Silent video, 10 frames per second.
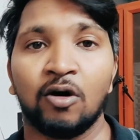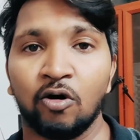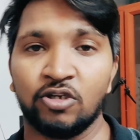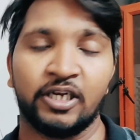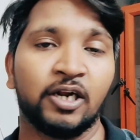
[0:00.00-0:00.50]

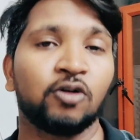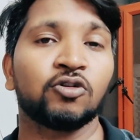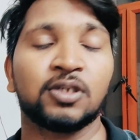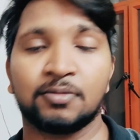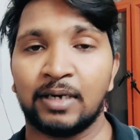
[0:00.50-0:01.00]
और चैनल
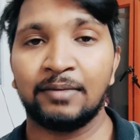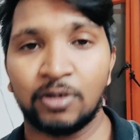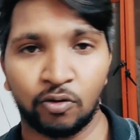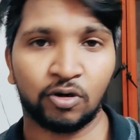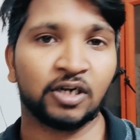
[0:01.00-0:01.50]
को सब्सक्राइब
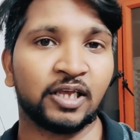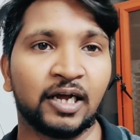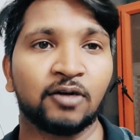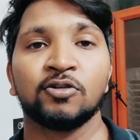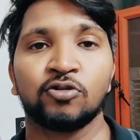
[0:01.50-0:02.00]
जरूर कर
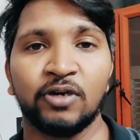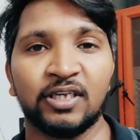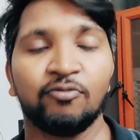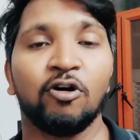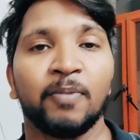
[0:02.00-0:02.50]
देना सो so,
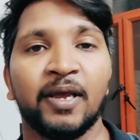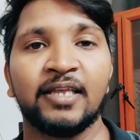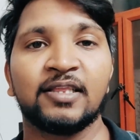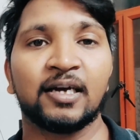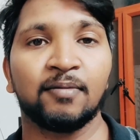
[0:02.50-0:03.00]
इस ब्लॉग में
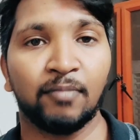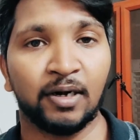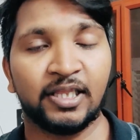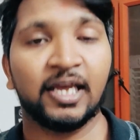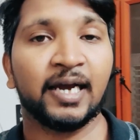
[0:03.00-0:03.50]
यहीं तक
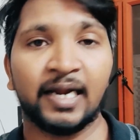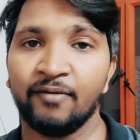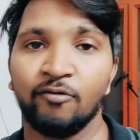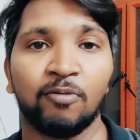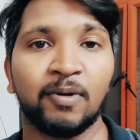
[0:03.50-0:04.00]
मिलते हैं अगले
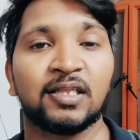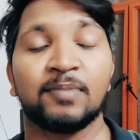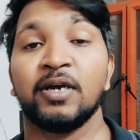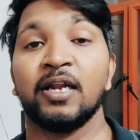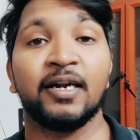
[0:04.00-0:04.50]
ब्लॉग में तब
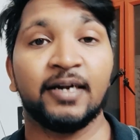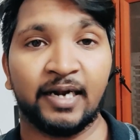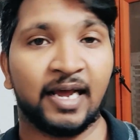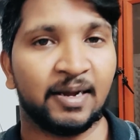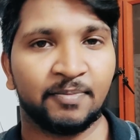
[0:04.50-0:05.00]
तक ले लिए
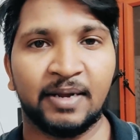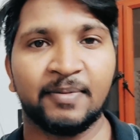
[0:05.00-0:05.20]
टाटा बाय